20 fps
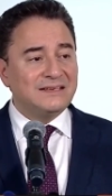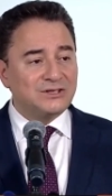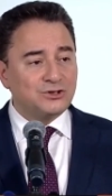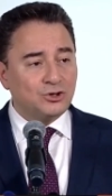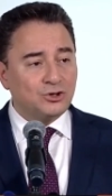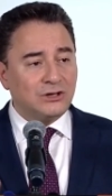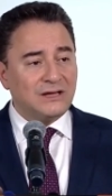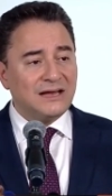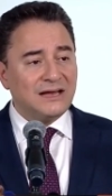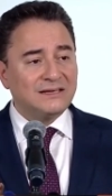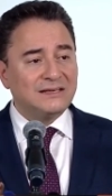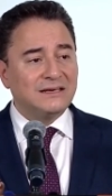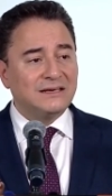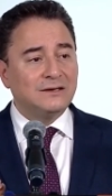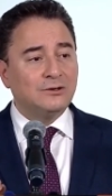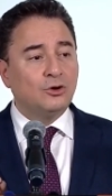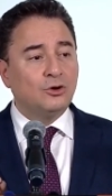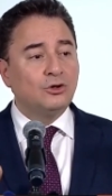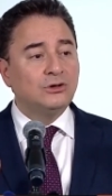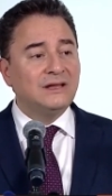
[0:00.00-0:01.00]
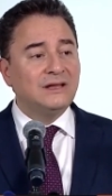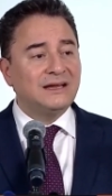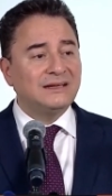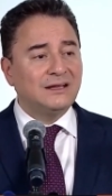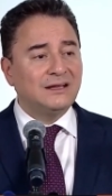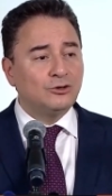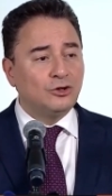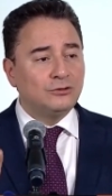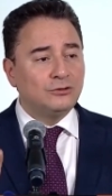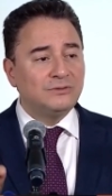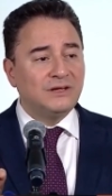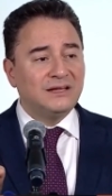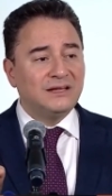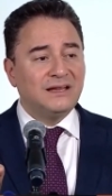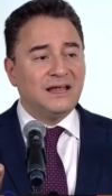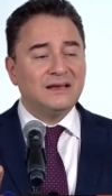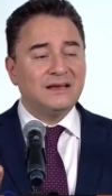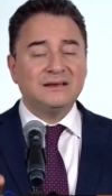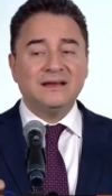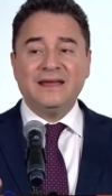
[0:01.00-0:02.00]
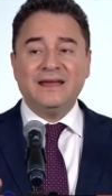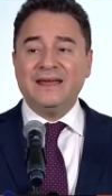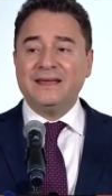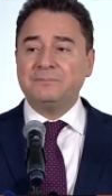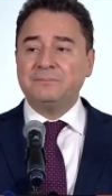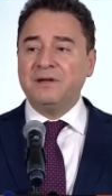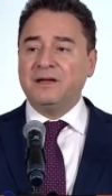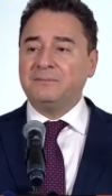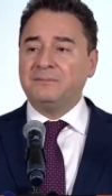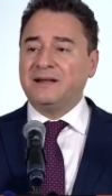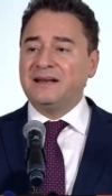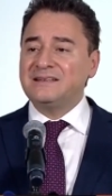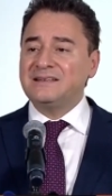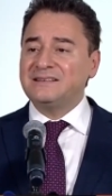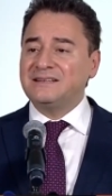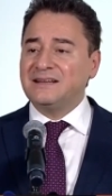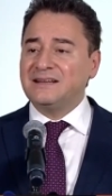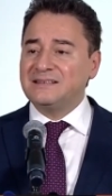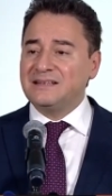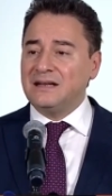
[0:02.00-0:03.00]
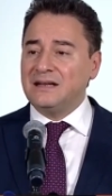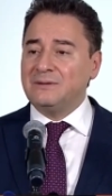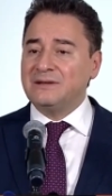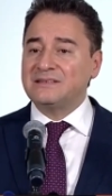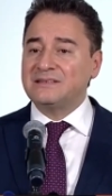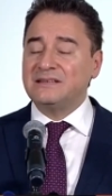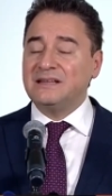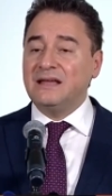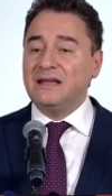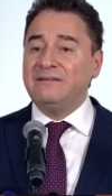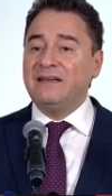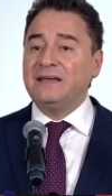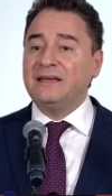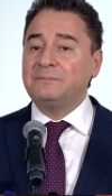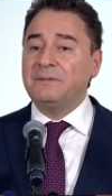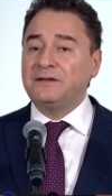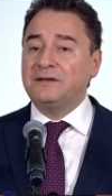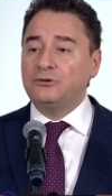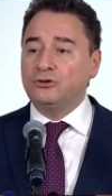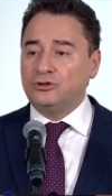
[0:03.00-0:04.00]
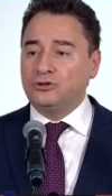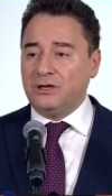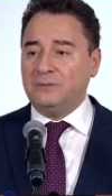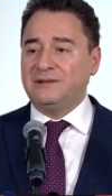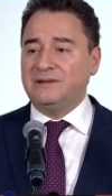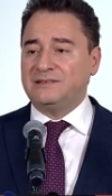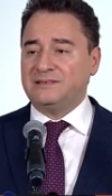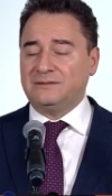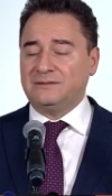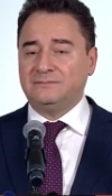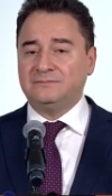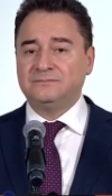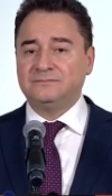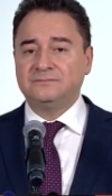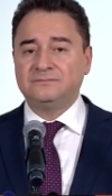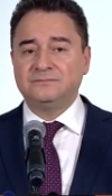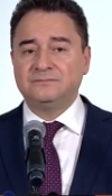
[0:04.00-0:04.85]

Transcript: İstiyorlar ki onlardan olmayanlar ekmek parası kazanamasın, eve ekmek götüremesin.